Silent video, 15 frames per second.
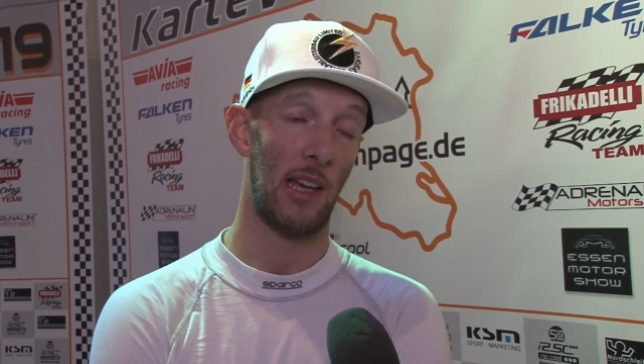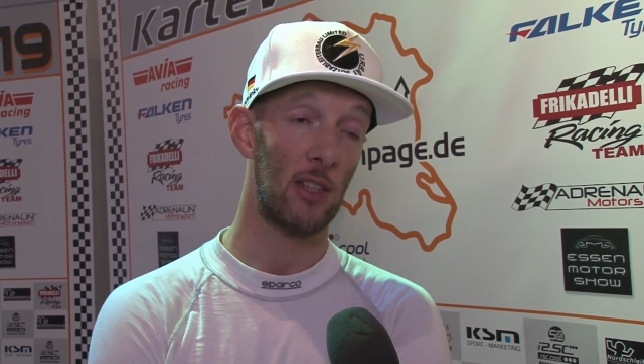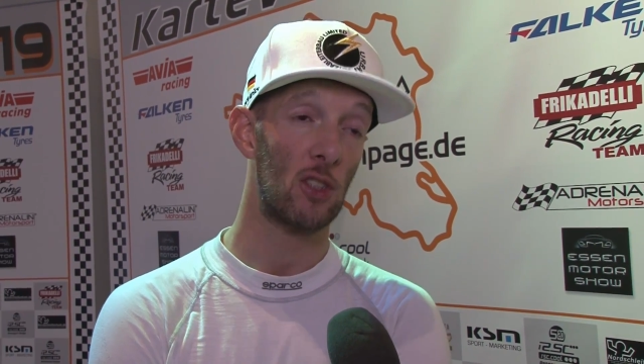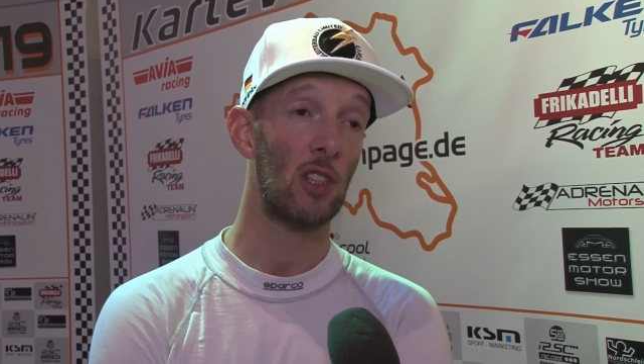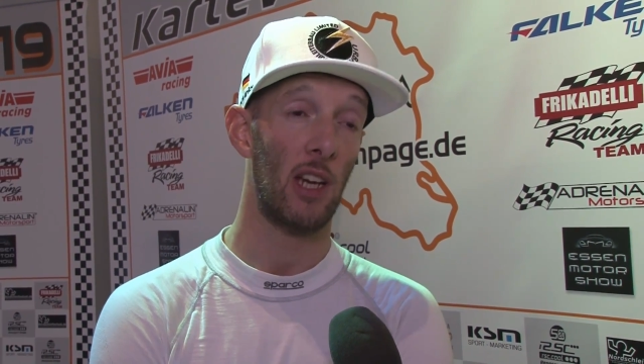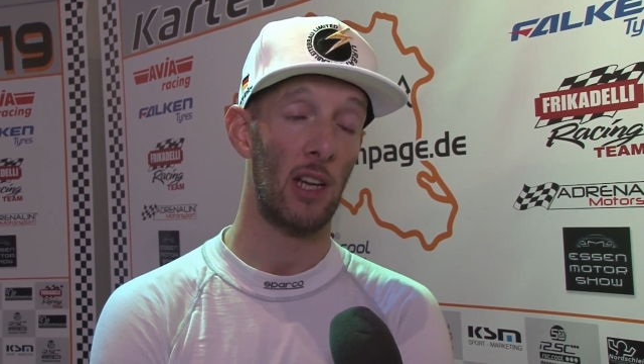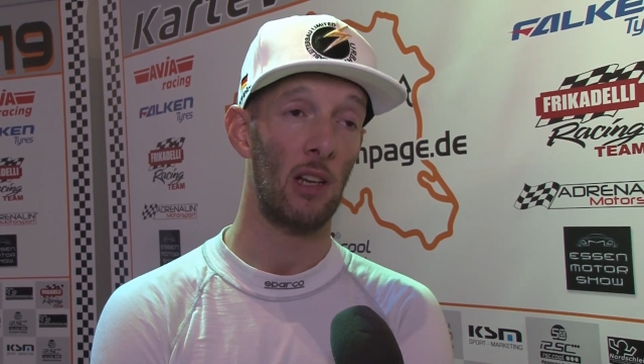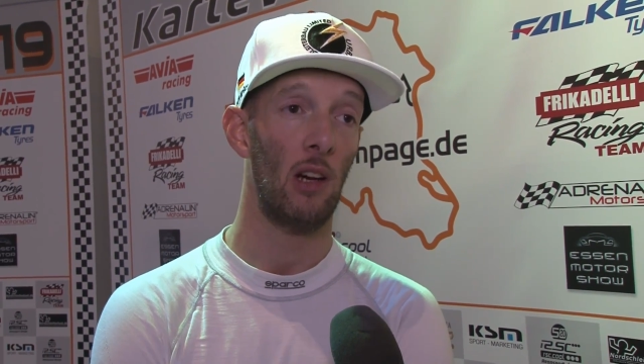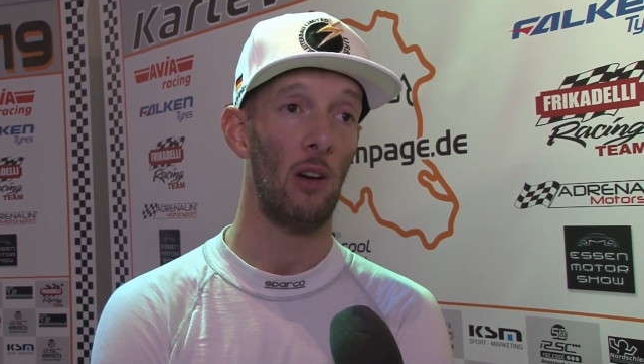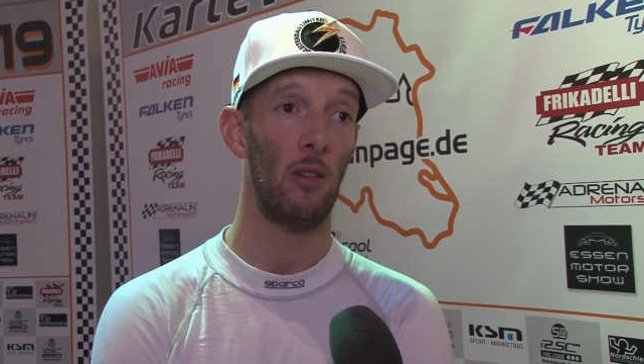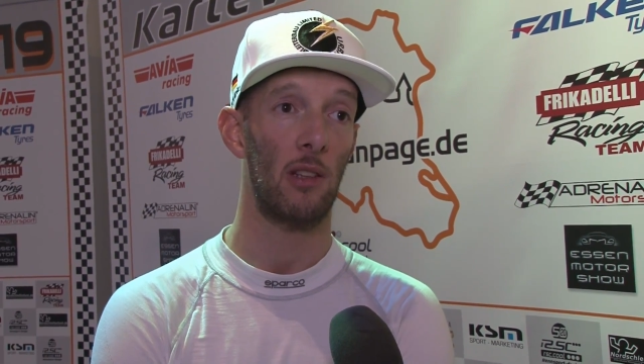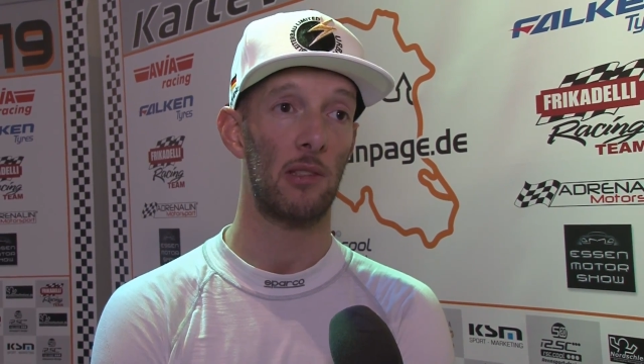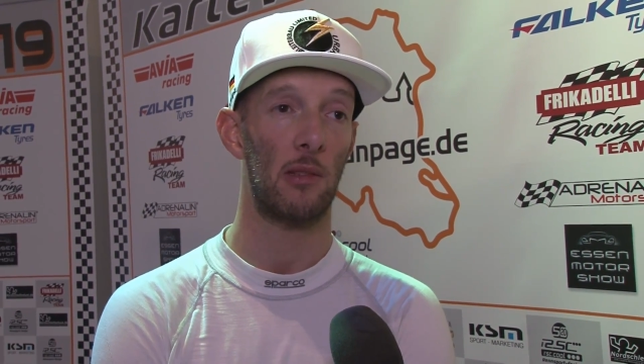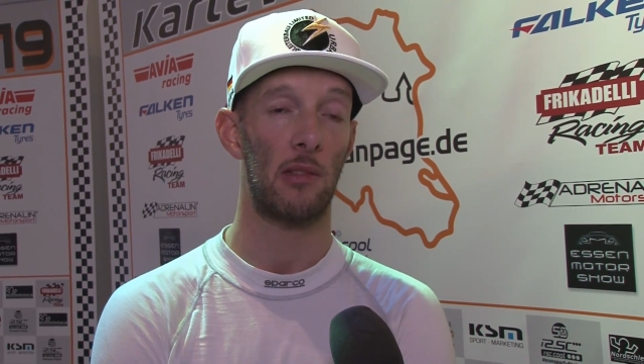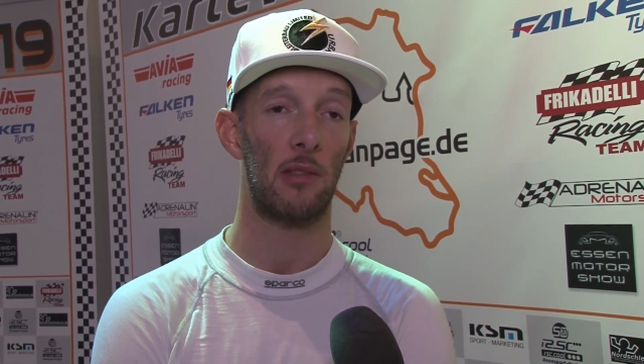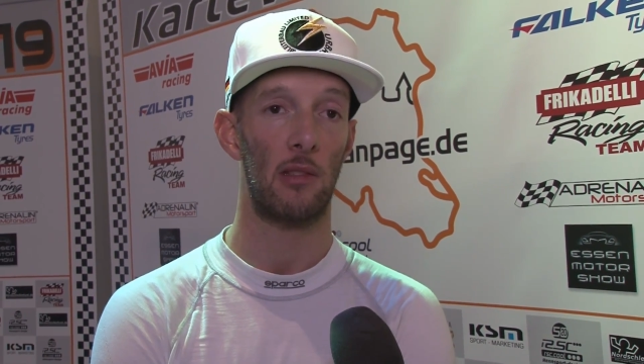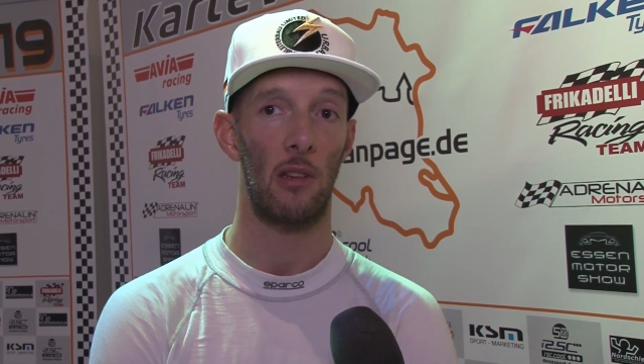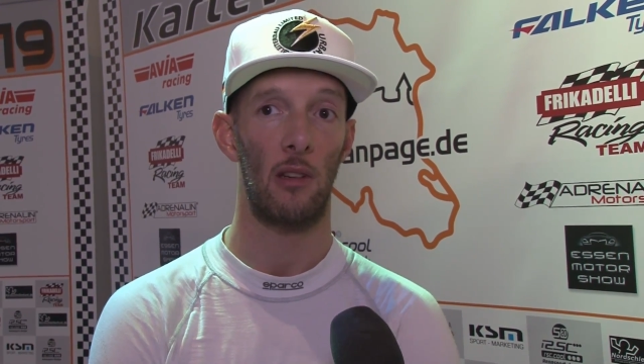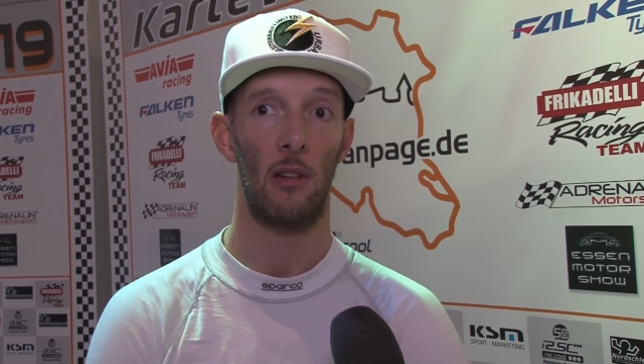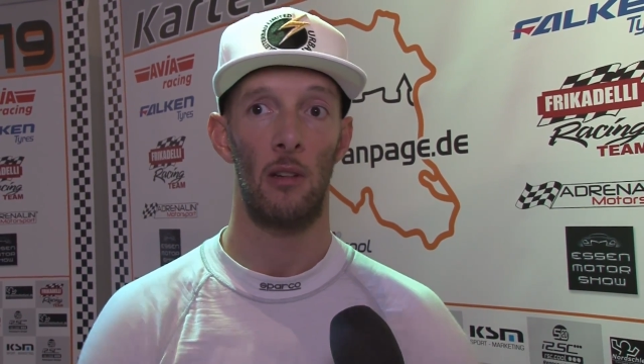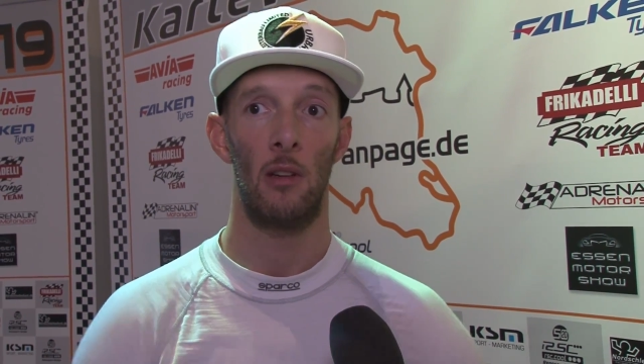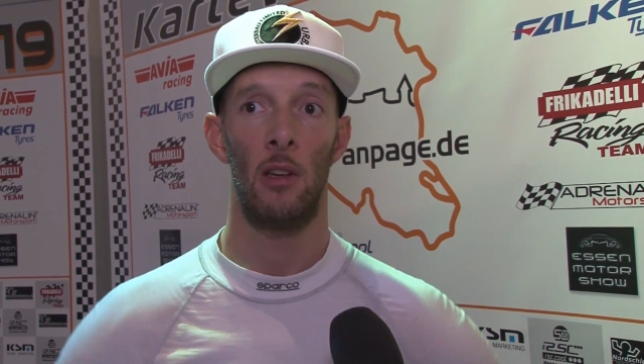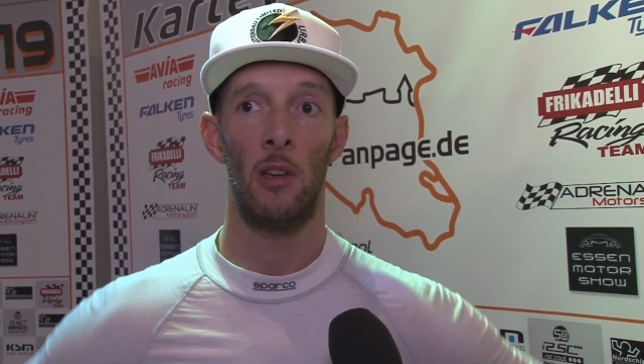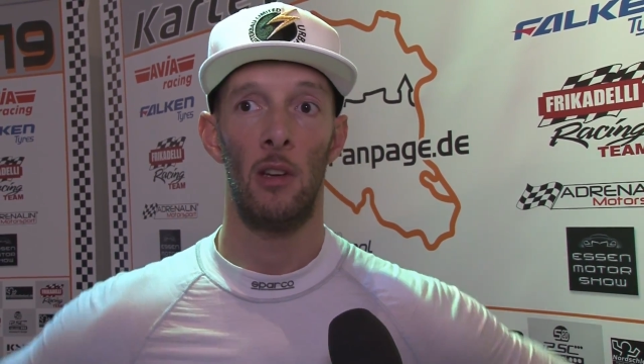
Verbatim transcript: Anstrengend auch, also es äh,